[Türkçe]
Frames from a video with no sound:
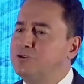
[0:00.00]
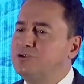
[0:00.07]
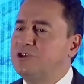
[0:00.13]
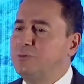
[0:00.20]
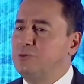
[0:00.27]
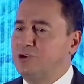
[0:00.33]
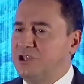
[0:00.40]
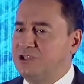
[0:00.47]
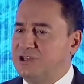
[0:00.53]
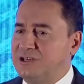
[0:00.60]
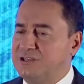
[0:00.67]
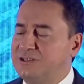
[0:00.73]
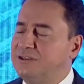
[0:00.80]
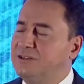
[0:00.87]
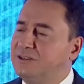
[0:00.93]
gün çabuk
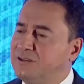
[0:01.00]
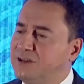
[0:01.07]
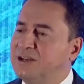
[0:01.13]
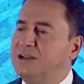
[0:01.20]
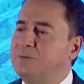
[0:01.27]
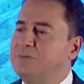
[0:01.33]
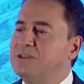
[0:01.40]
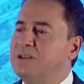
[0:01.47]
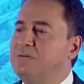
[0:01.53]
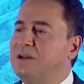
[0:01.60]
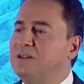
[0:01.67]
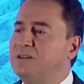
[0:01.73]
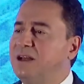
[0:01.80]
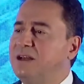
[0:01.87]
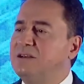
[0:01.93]
geçer. Yakın bir
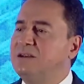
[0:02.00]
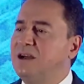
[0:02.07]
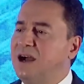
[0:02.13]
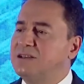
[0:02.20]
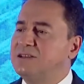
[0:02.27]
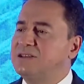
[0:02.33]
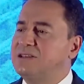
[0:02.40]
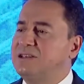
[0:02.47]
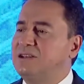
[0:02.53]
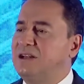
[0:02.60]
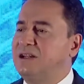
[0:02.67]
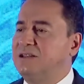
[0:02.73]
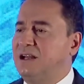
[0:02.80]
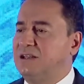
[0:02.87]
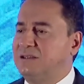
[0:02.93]
zamanda
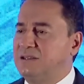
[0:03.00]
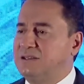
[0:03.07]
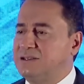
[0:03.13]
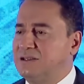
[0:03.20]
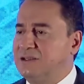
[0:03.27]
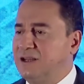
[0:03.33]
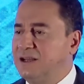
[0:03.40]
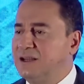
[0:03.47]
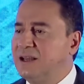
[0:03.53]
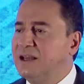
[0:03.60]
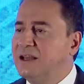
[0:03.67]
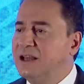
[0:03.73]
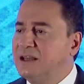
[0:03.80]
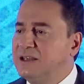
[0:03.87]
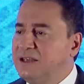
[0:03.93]
acısıyla tatlısıyla,
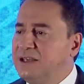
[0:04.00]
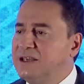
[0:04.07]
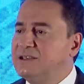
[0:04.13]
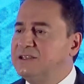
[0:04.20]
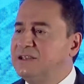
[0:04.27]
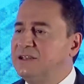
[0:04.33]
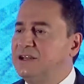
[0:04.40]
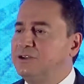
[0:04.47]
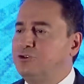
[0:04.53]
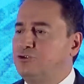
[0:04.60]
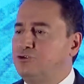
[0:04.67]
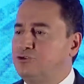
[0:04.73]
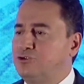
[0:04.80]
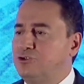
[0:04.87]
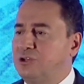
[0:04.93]
iyisiyle
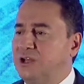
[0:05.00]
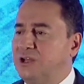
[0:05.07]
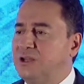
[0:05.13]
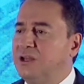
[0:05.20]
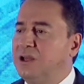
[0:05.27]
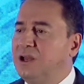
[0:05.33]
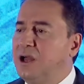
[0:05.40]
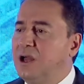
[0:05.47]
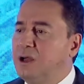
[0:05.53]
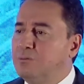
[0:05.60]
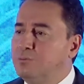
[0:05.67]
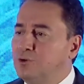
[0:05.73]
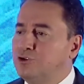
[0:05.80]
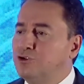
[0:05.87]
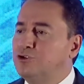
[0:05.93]
kötüsüyle,
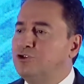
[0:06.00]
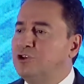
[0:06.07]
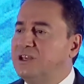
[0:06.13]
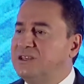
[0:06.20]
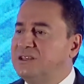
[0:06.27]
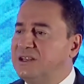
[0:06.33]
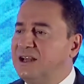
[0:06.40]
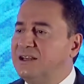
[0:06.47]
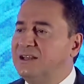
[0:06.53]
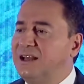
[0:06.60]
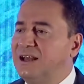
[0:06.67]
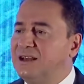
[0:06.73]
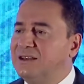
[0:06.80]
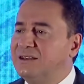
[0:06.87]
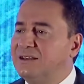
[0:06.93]
bugünkü
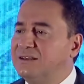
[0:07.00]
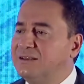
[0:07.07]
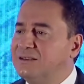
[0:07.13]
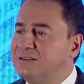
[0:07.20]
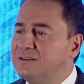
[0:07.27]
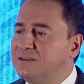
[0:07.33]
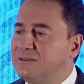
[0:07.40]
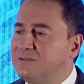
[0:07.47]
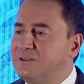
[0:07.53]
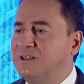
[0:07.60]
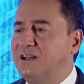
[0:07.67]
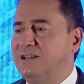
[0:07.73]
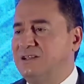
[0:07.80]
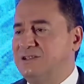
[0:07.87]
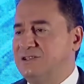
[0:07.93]
iktidarla
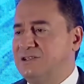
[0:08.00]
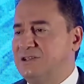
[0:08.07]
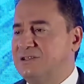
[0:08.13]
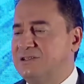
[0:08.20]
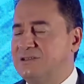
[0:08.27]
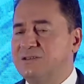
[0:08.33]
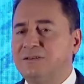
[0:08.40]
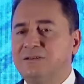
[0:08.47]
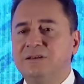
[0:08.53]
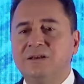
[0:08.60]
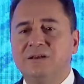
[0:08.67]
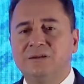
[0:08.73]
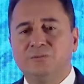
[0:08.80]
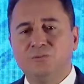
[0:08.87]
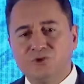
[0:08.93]
vedalaşacağız.
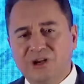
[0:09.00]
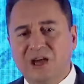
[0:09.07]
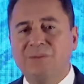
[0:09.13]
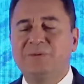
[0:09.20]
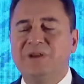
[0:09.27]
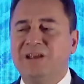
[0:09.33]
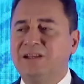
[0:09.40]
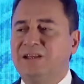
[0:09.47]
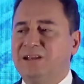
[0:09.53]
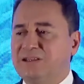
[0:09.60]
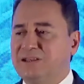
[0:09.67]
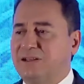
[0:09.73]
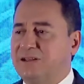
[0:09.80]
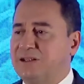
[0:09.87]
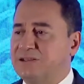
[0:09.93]
Müsait bir yerde
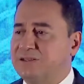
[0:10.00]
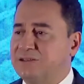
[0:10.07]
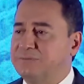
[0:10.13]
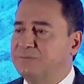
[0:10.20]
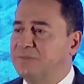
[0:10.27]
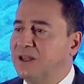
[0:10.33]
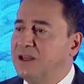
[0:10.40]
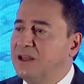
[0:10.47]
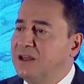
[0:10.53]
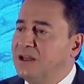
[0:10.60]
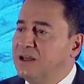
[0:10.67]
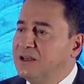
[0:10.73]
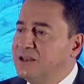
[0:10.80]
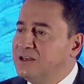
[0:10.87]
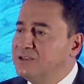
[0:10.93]
inecekler.
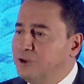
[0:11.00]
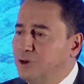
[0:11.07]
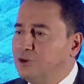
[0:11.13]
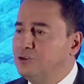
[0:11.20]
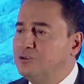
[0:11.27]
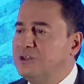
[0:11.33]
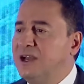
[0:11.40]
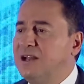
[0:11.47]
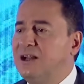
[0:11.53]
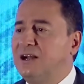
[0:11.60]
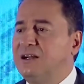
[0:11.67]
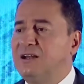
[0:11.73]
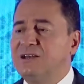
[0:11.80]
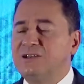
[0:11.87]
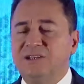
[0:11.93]
İşte o gün değerli
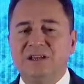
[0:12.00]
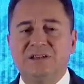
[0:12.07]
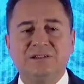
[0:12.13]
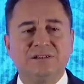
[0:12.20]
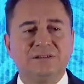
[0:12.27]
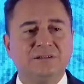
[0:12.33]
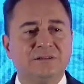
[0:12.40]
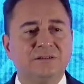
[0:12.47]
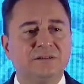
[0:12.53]
arkadaşlar,